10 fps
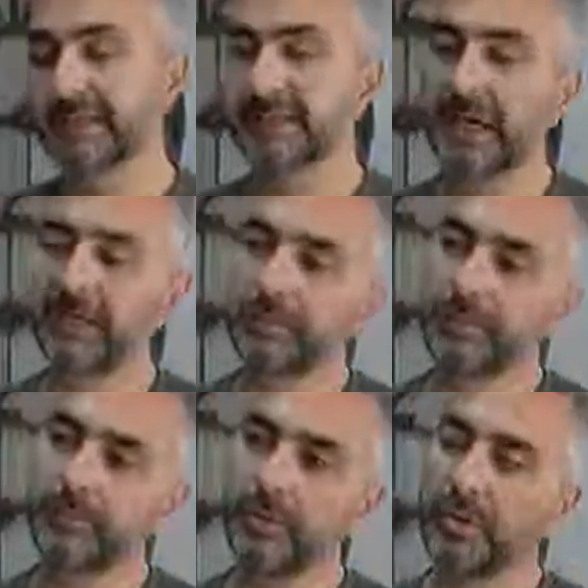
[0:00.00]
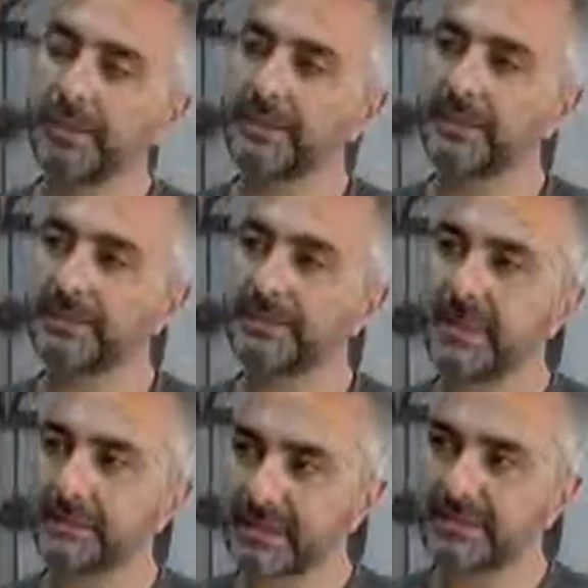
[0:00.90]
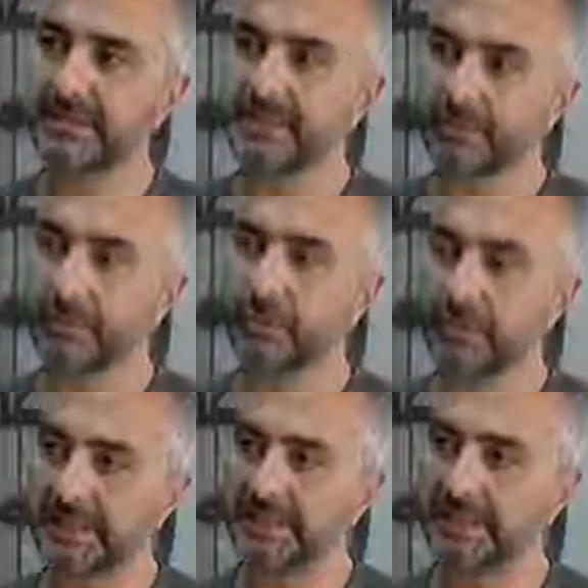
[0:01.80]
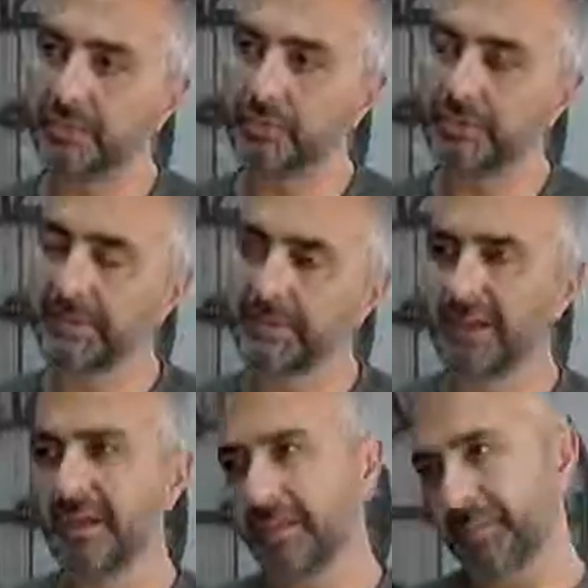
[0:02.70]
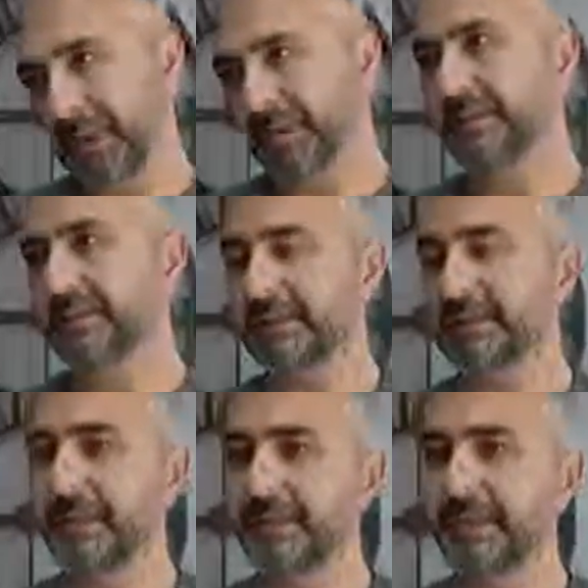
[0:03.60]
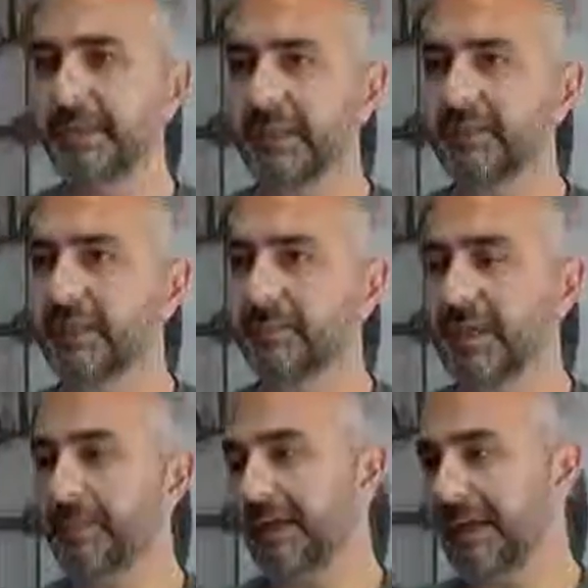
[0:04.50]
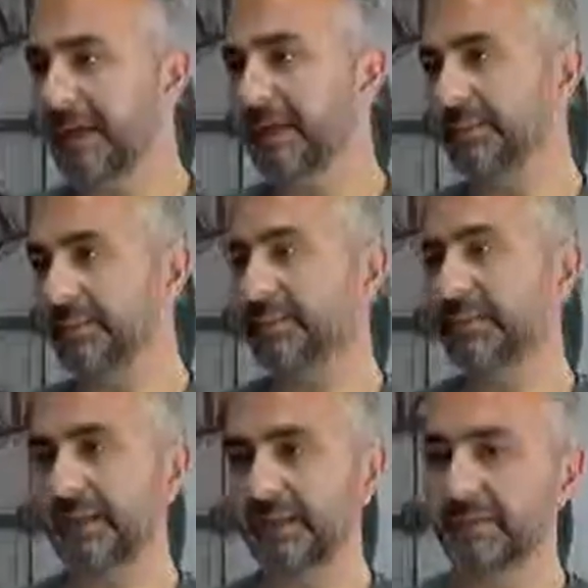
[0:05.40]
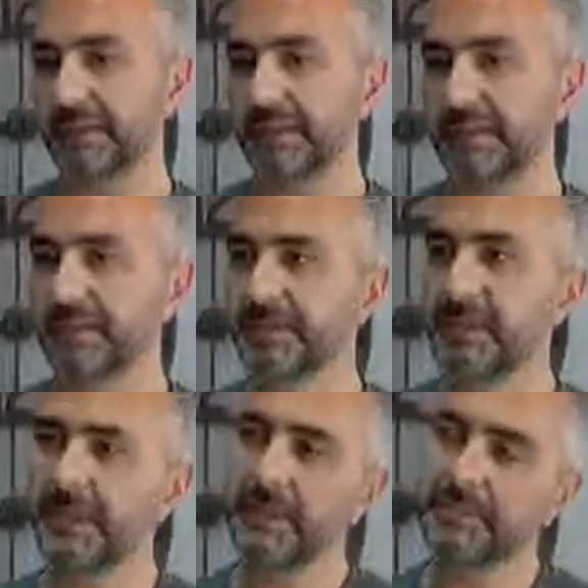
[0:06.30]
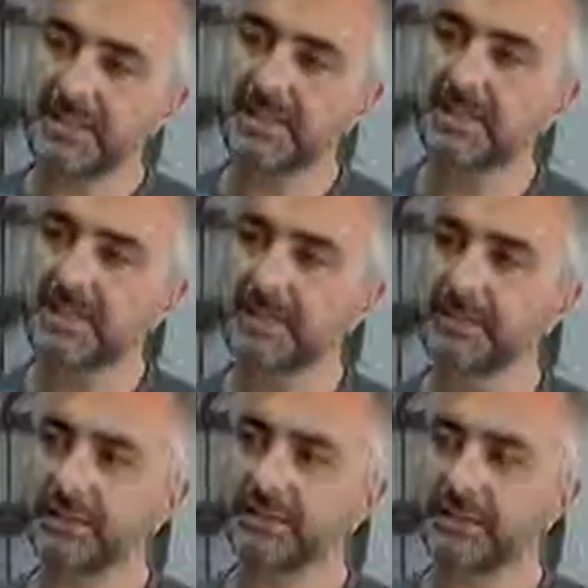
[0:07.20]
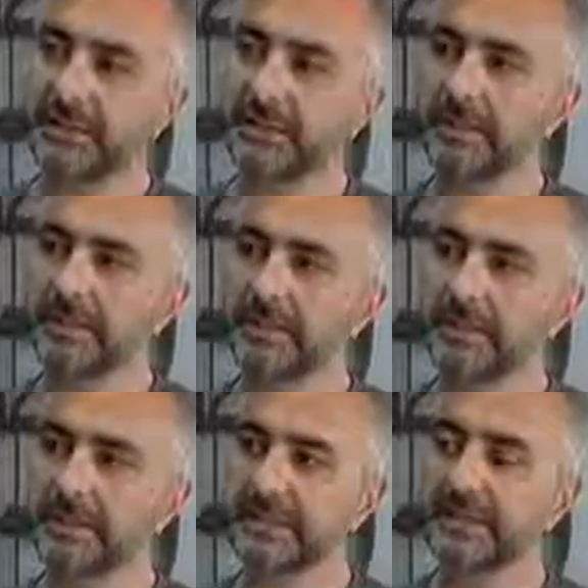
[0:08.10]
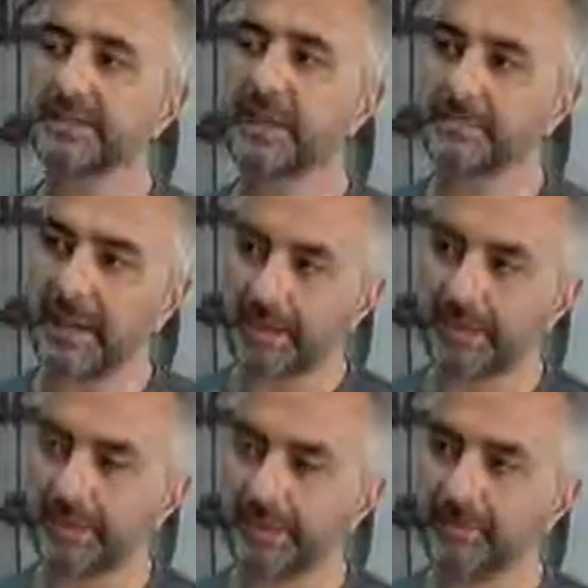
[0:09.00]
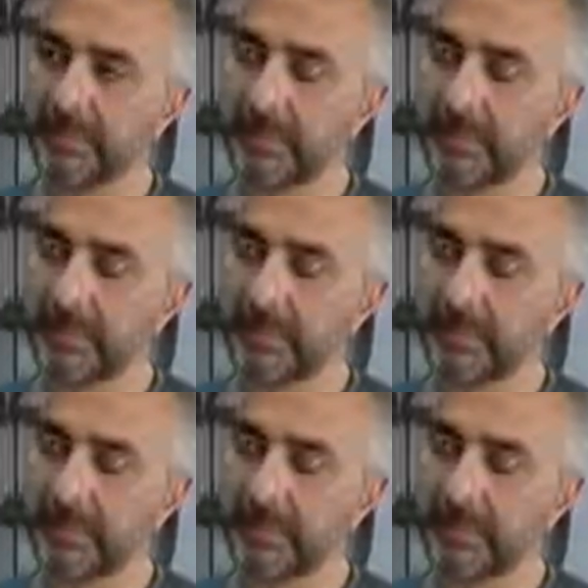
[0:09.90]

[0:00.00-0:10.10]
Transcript: Sağlık raporları istenmeksizin yapılan organizasyonlar. Belki istisna bir iki tane çıkabilir ama genelde bizim takip ettiğimiz biz insanların e, kişisel beyanları,